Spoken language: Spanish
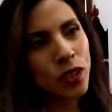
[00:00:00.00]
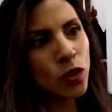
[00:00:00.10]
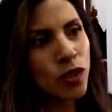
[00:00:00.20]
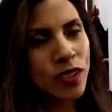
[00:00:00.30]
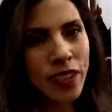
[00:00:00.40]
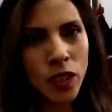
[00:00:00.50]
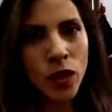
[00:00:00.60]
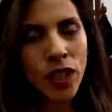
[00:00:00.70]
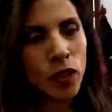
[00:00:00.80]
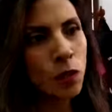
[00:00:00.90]
entonces
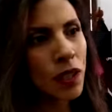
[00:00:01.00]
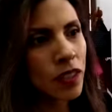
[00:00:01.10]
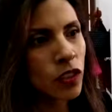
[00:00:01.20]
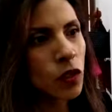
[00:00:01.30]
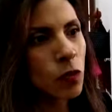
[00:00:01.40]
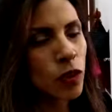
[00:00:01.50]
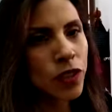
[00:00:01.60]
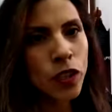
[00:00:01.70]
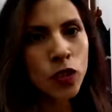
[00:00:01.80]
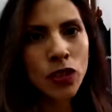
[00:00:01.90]
creo que los partidos
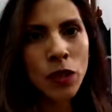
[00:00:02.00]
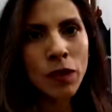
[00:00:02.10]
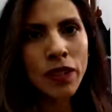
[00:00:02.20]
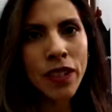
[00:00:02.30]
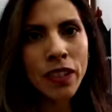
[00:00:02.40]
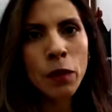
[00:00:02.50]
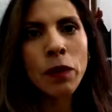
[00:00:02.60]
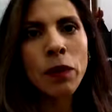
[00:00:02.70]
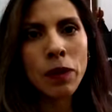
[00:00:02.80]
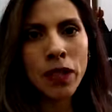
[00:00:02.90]
políticos deben de ir
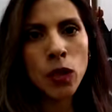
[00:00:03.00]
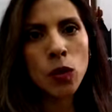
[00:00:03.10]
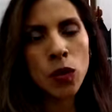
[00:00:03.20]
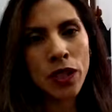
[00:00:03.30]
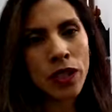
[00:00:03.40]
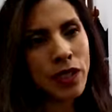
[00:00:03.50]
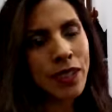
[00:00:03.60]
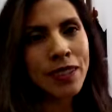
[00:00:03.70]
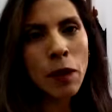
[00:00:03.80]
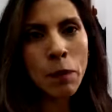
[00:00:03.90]
previendo
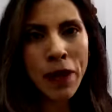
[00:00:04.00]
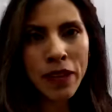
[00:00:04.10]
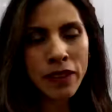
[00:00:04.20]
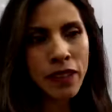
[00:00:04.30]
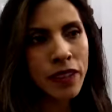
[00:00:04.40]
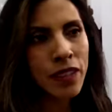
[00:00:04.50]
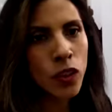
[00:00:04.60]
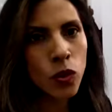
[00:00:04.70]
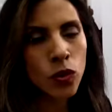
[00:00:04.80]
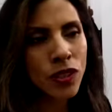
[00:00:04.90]
eh, esa parte y
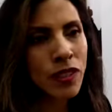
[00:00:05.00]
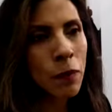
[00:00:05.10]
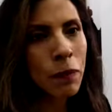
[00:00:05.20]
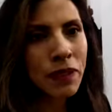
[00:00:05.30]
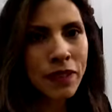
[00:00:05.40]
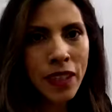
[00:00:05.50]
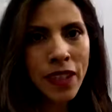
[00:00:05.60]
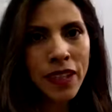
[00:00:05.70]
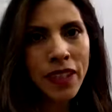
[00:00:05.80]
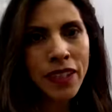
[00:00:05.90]
entonces
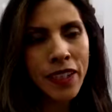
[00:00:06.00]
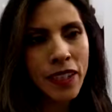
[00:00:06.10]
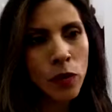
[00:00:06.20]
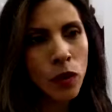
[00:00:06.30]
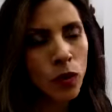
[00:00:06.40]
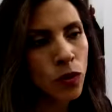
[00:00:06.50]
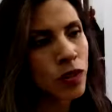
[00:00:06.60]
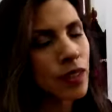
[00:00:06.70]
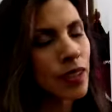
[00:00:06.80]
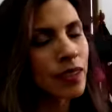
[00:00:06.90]
empezar a generar, bueno,
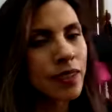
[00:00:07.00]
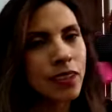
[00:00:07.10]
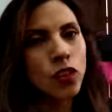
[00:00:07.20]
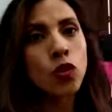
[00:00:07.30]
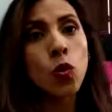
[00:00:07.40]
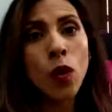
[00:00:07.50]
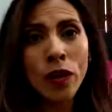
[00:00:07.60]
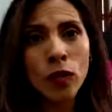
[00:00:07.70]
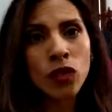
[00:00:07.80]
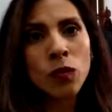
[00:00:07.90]
ya decía, esos
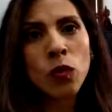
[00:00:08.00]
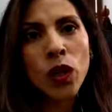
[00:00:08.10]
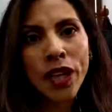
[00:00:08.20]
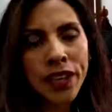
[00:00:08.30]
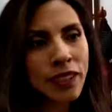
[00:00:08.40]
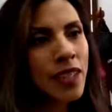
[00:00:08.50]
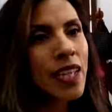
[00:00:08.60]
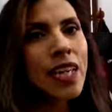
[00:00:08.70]
cuadros de mujeres